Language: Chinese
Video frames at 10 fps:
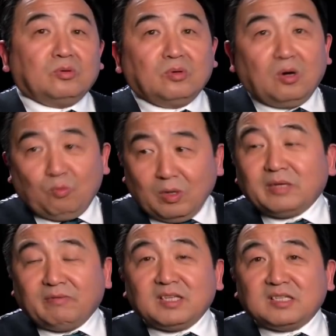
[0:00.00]
啊，我
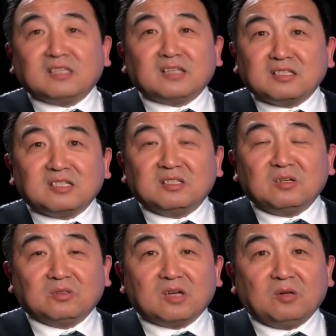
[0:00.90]
以为相当深
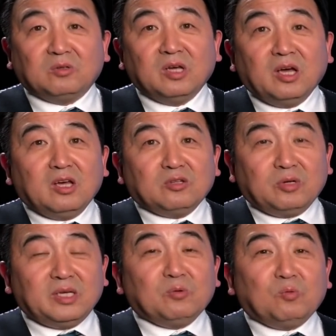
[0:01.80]
厚的考虑，
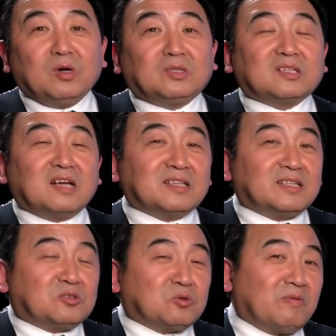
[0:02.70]
所以我刚才
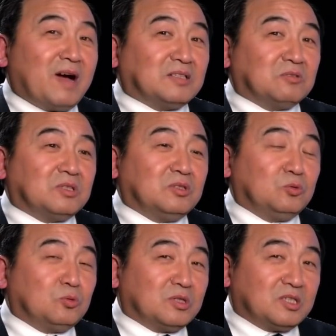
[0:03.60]
的说法就是，
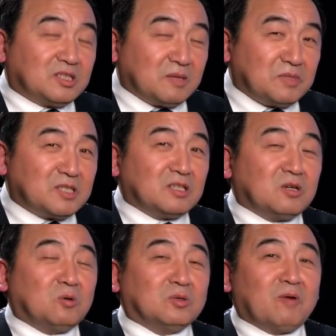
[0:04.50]
如果是这么深
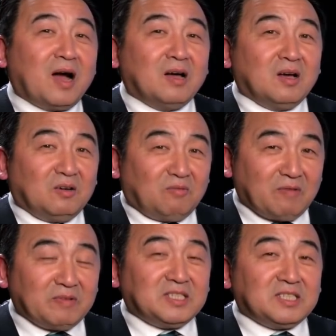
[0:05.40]
厚的话，
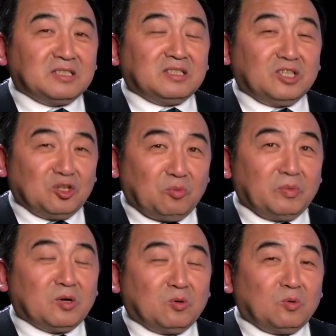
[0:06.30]
王伟京有
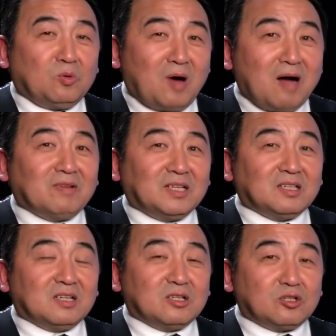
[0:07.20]
没有华为
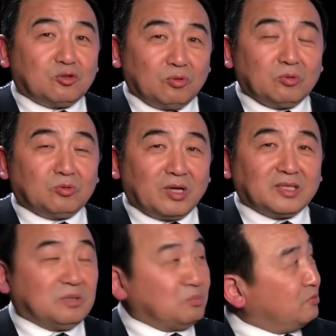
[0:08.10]
的所有权
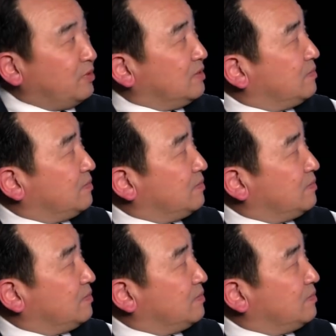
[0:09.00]
的一部分？